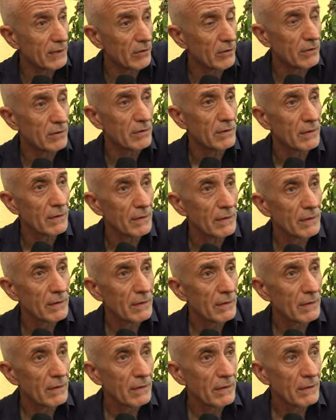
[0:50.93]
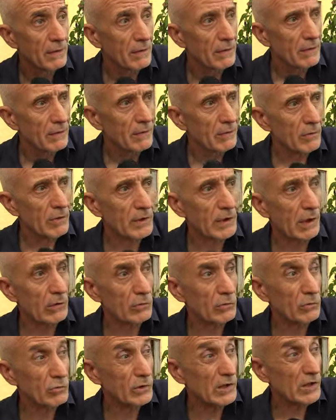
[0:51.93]
no? Quindi è
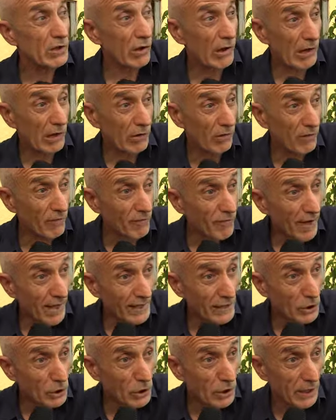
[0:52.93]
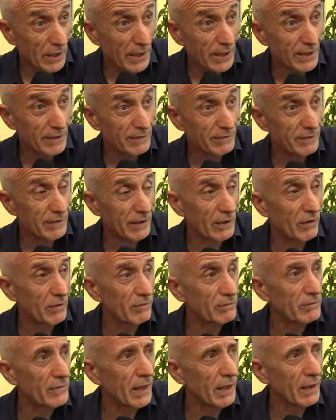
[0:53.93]
un'isola con vari centri,
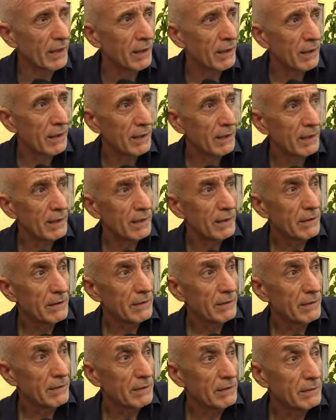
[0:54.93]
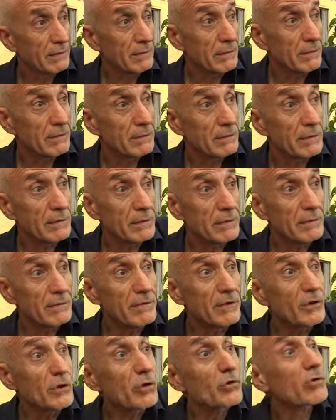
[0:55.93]
con...
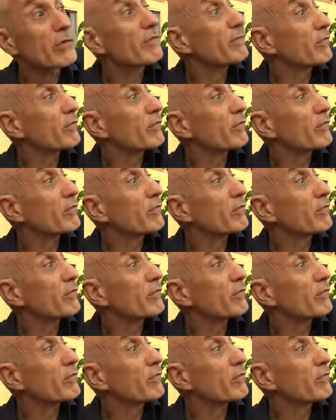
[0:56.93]
Io